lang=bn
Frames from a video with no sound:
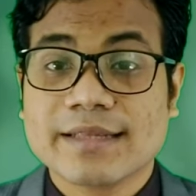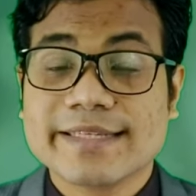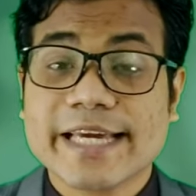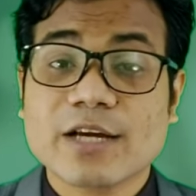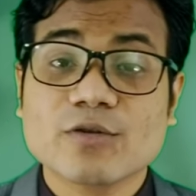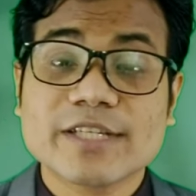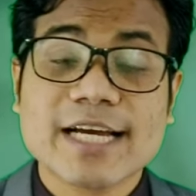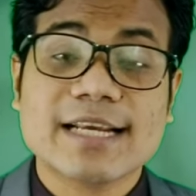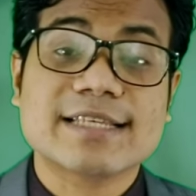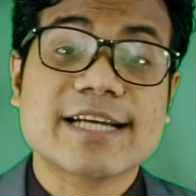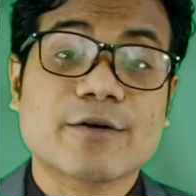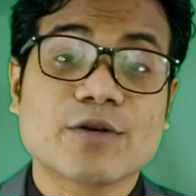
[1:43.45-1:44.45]
যে কেউ চাইলে
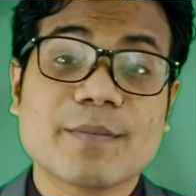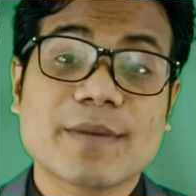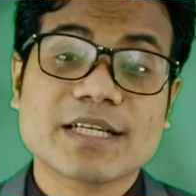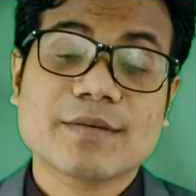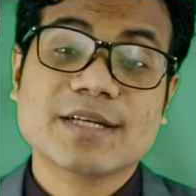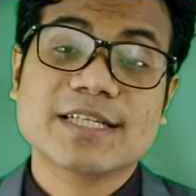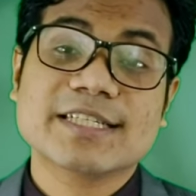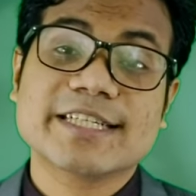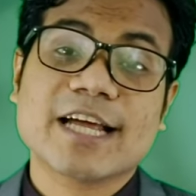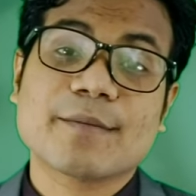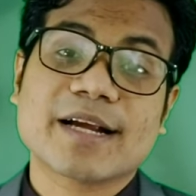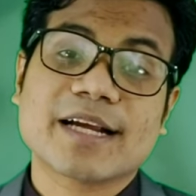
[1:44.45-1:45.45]
চাকরির পাশাপাশি
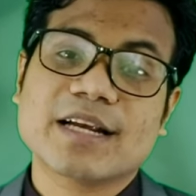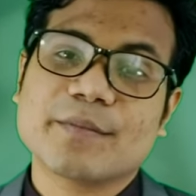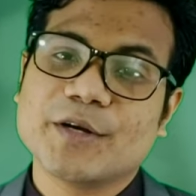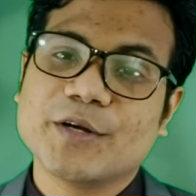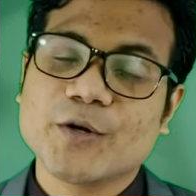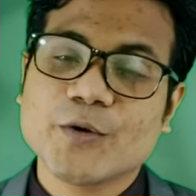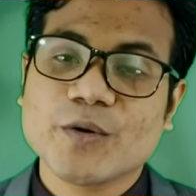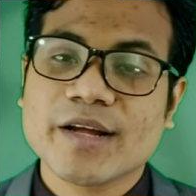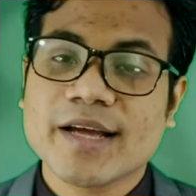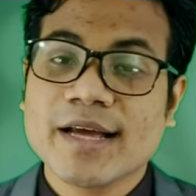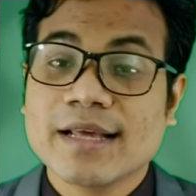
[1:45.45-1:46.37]
শেয়ার মার্কেটে বিনিয়োগ করে